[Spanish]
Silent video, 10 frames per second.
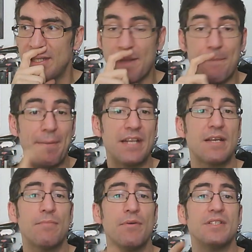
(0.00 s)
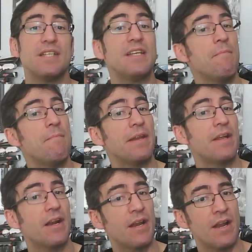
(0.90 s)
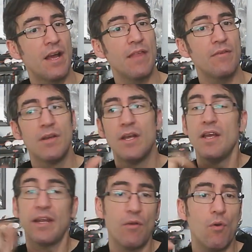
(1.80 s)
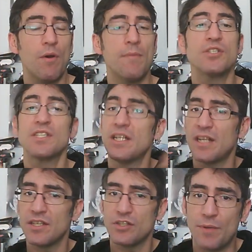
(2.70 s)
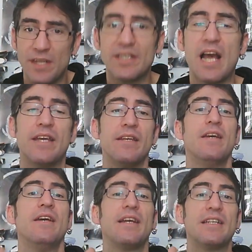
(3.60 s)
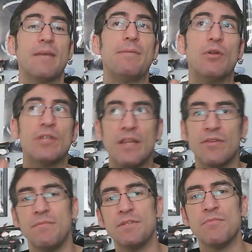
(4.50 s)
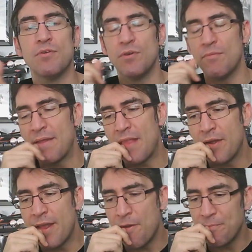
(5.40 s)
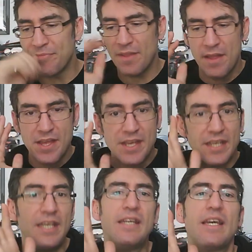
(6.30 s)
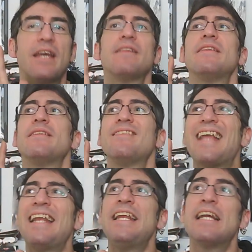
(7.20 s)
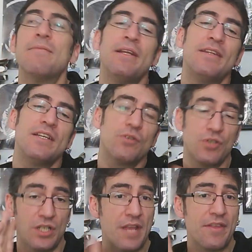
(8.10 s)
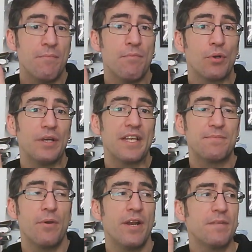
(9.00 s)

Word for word: presa puede ser ese imperial renegado, que luego vemos asaltar sobre el TIE, que está pilotando el mismo mandaloriano, y que técnicamente, esto es hacer un poco quizá spoilers,